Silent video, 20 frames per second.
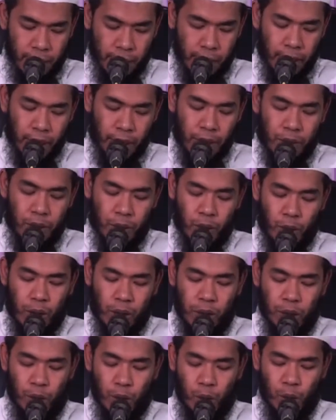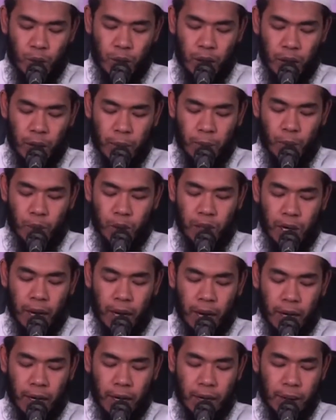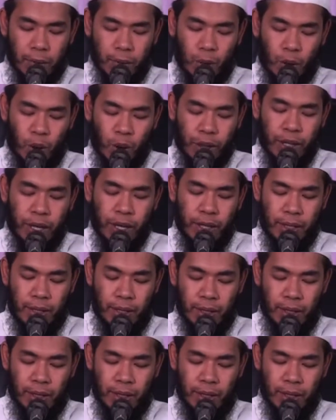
dari sholat sunnah mutlak ke muqayyad.